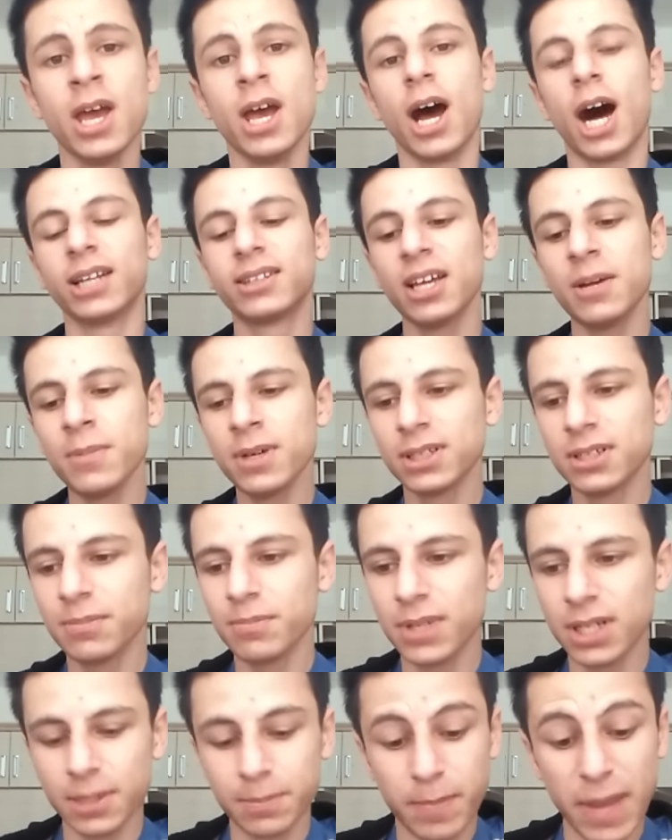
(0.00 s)

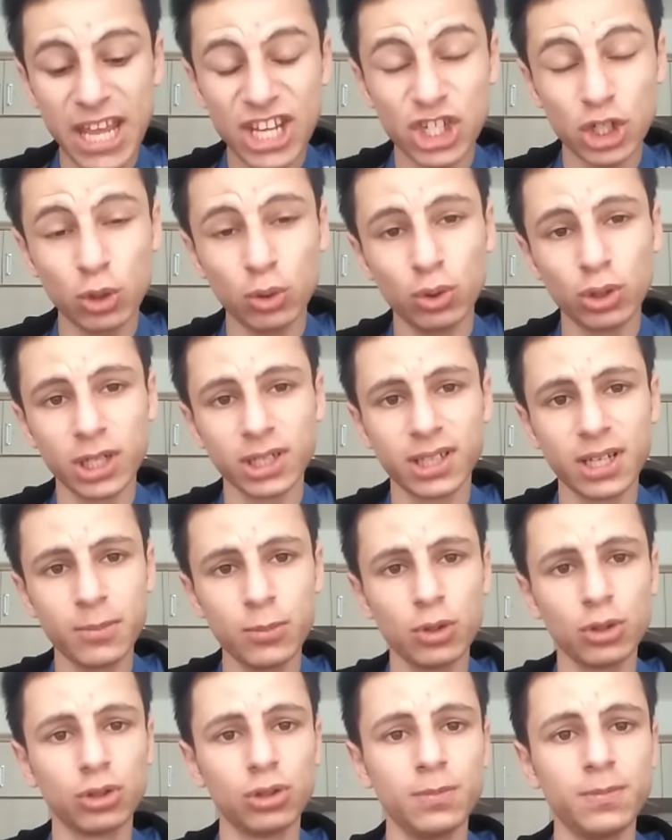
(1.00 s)
Atamadım bir 5 gündür
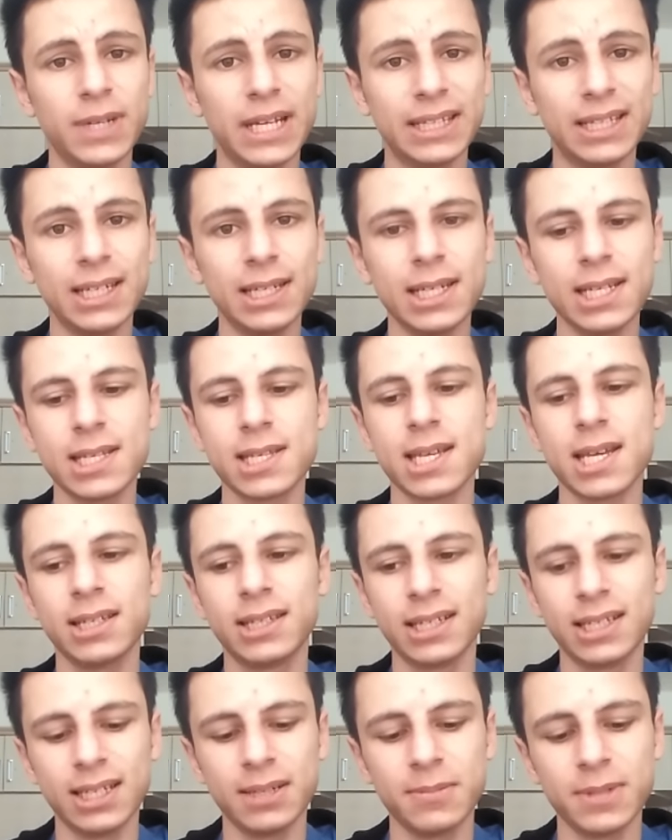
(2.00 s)
atamıyordum. Nedeni ise
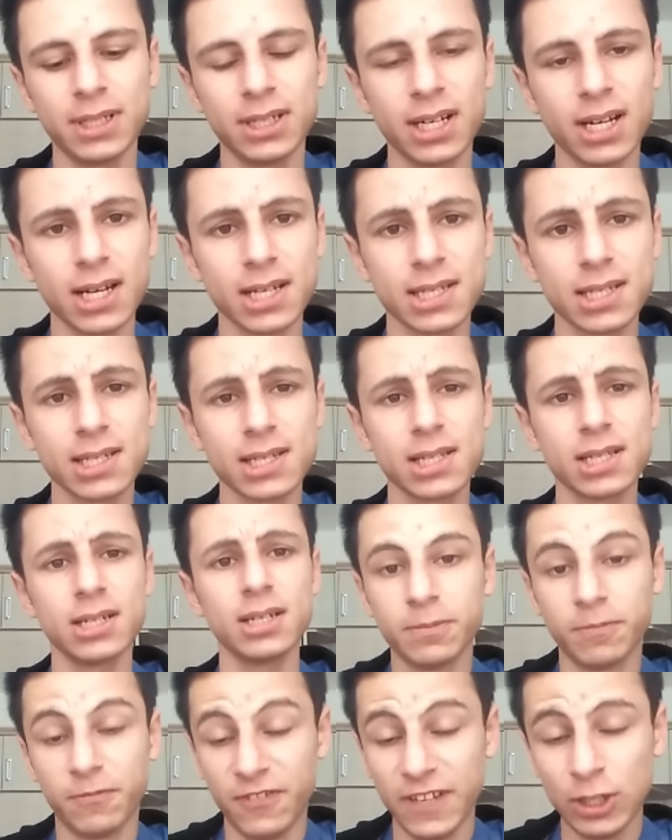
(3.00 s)
dedemin
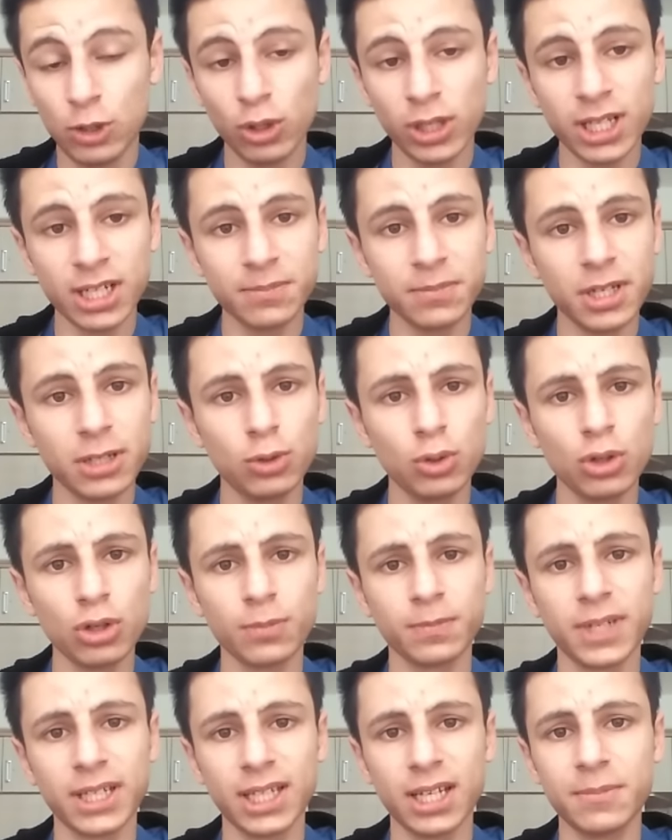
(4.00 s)
rahatsızlığı. Videolarımda
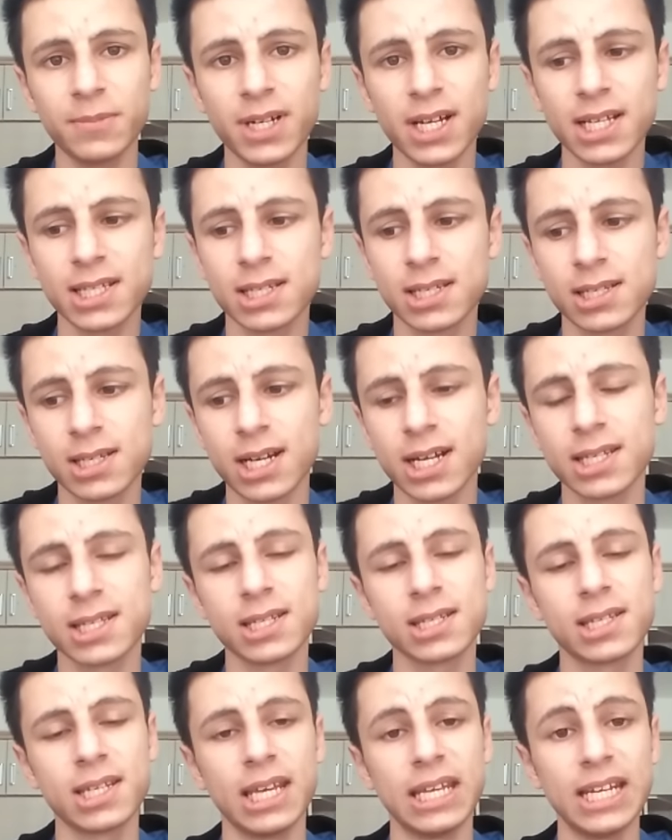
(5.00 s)
diyorum dedem rahatsız
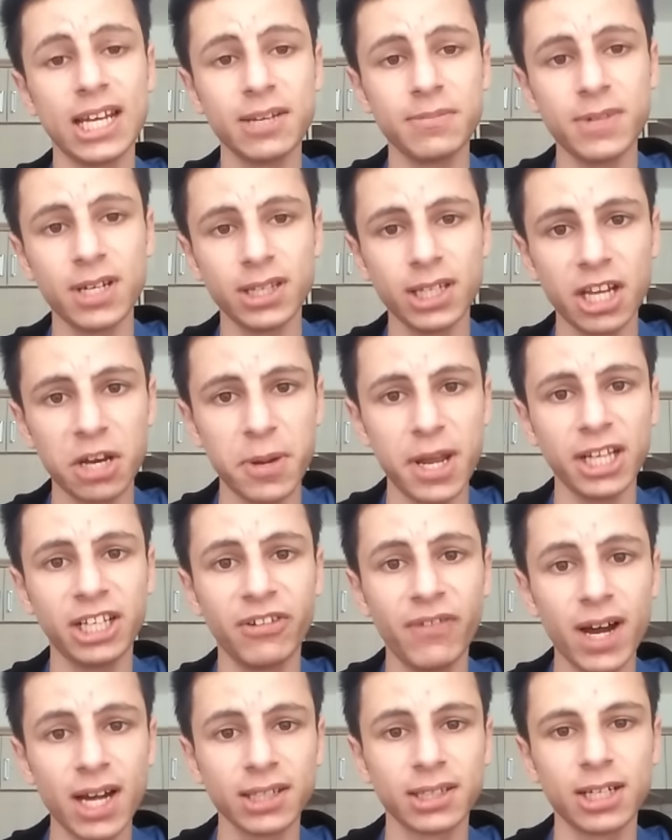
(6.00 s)
rahatsız diye. İnanmayanlar belki
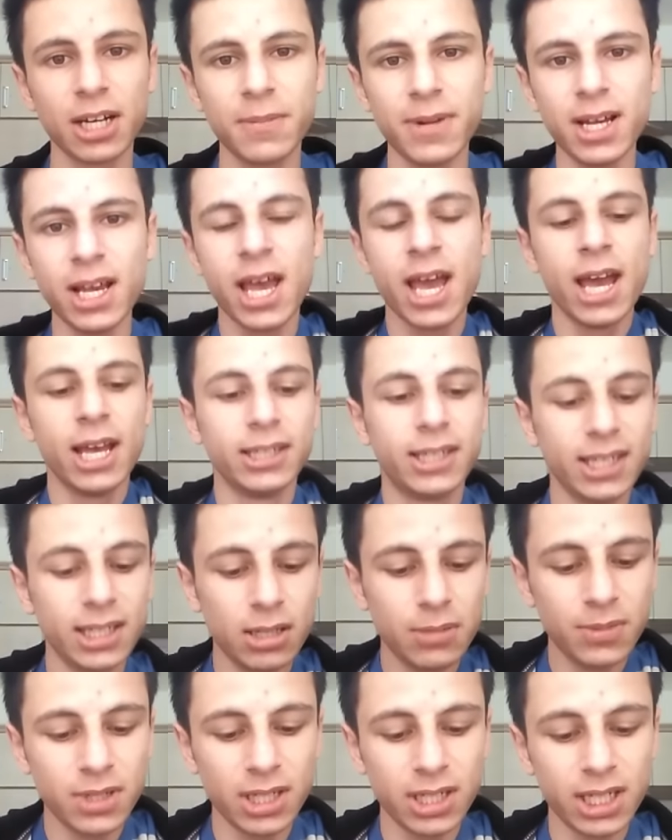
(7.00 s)
vardır ama
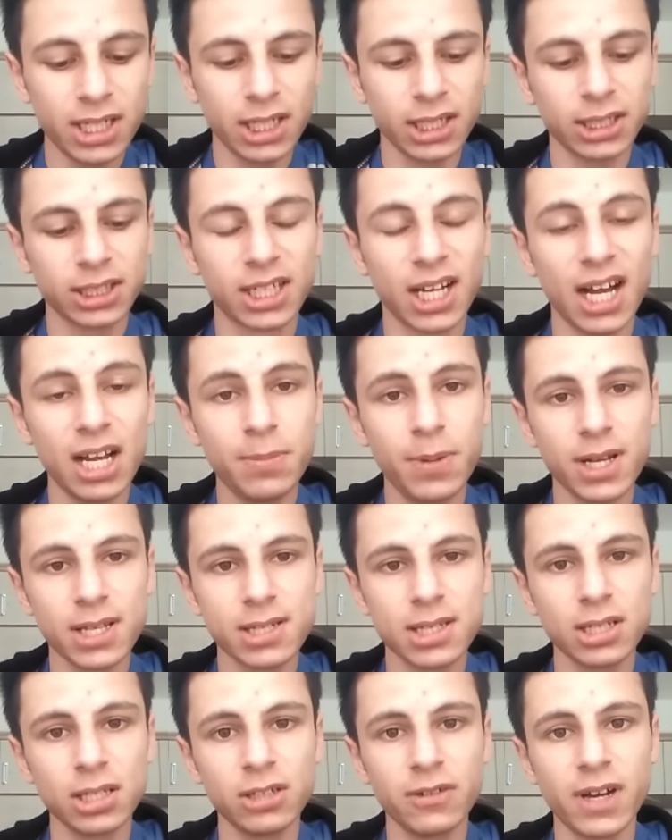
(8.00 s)
dedemin hani kalp
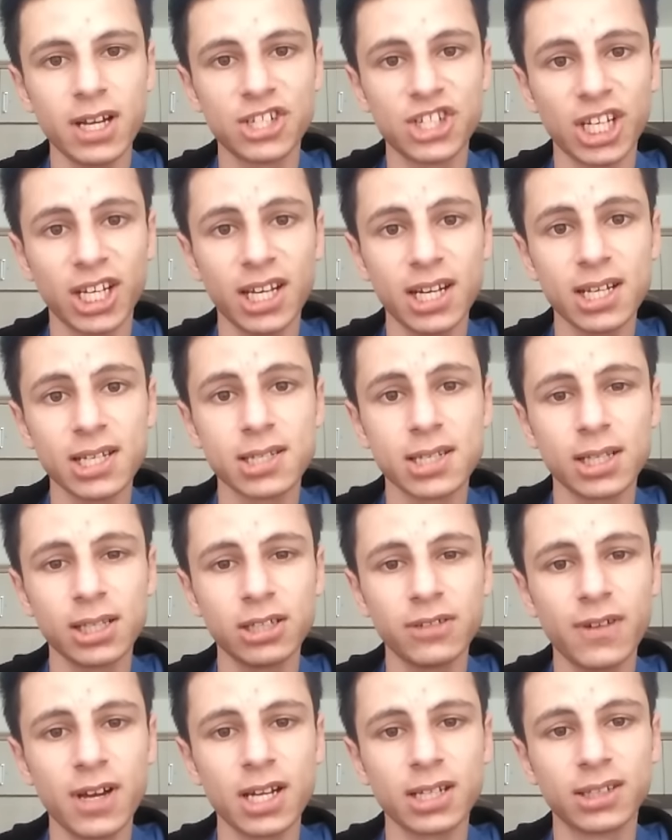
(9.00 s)
hastalığı var, şeker
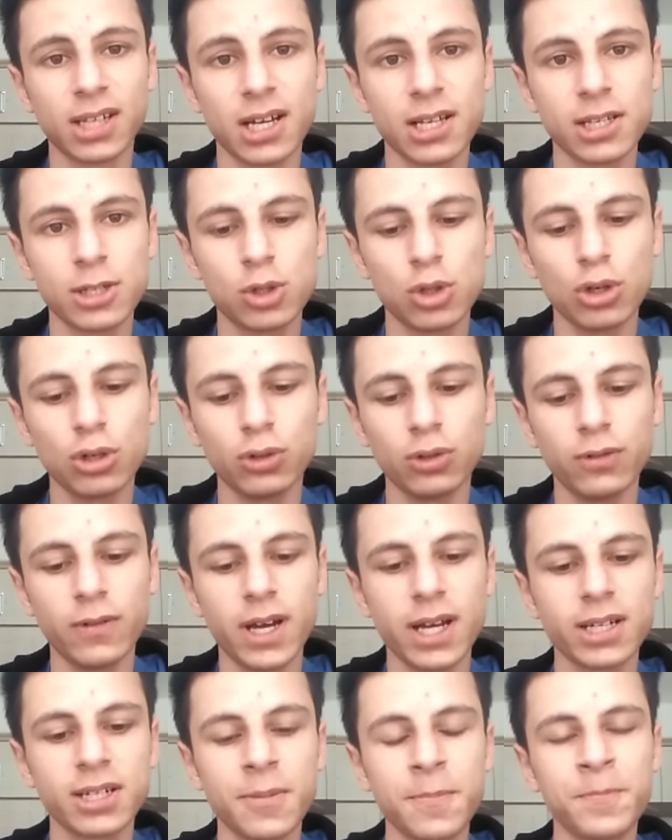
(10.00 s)
hastalığı var, tansiyonu
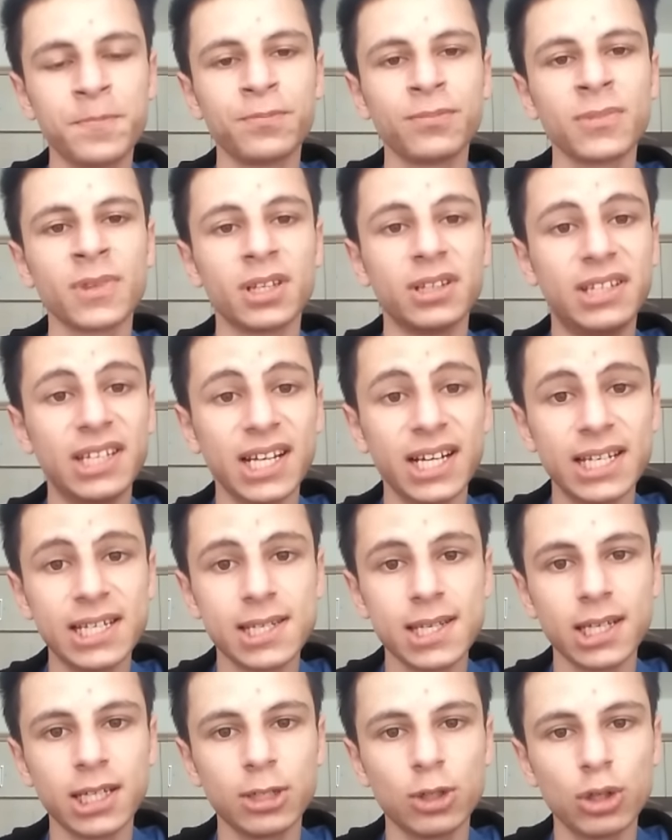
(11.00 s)
var.
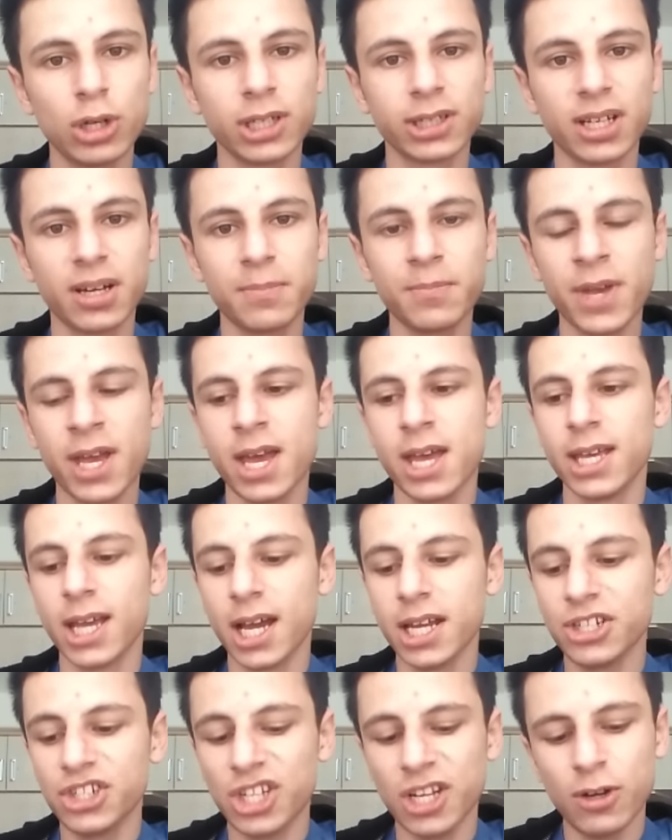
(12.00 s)
Diyalize giriyor adam.
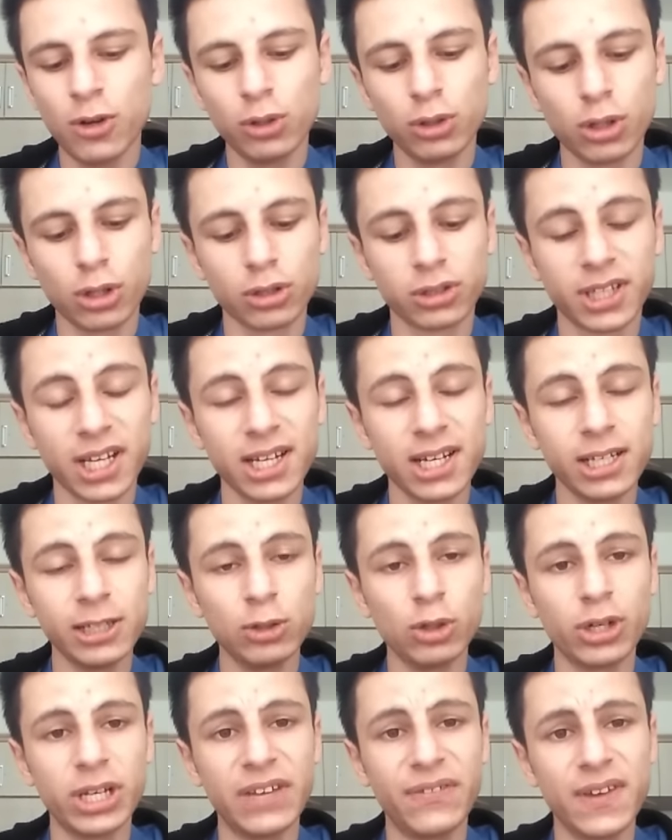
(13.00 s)
Yani şey oluyor
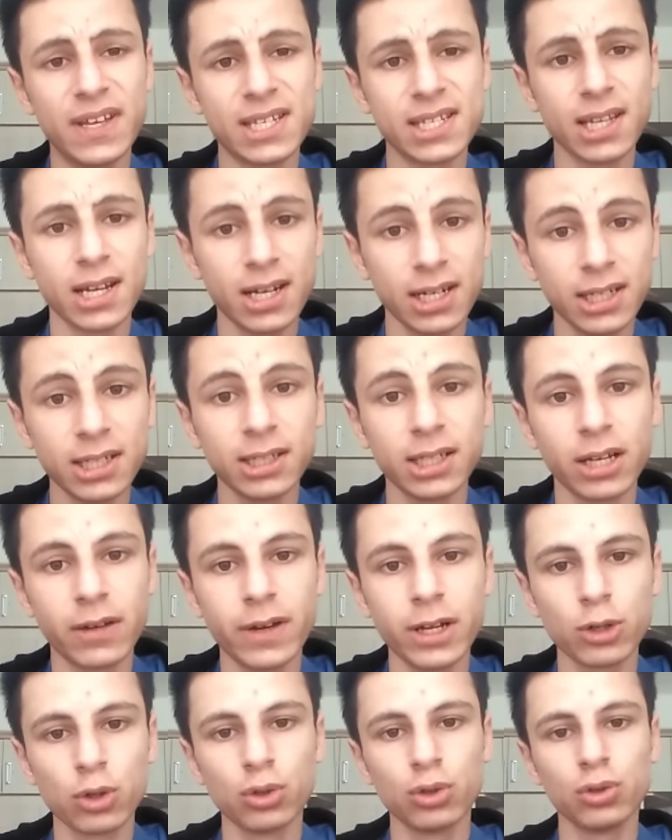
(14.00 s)
daralıyor nefes darlığı da
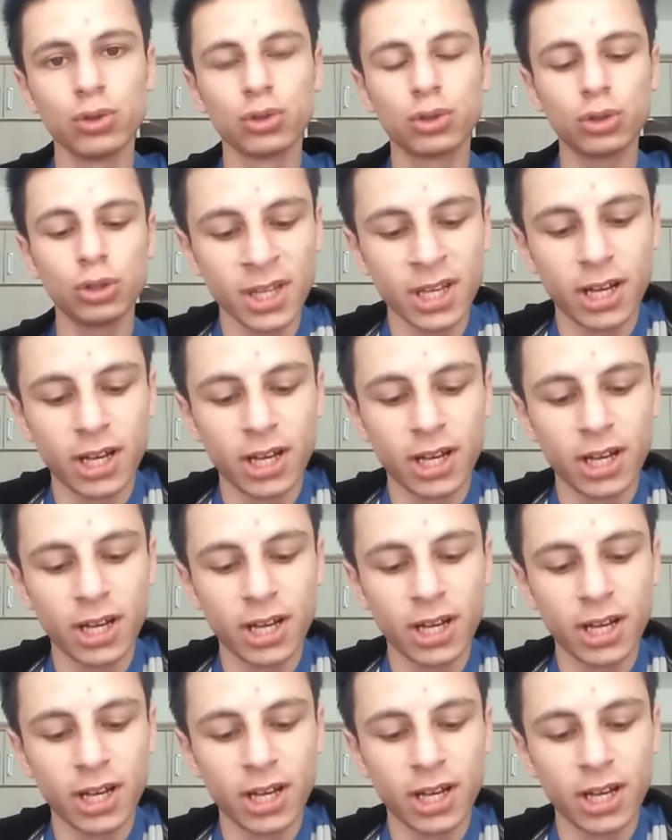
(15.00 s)
var onu unuttum.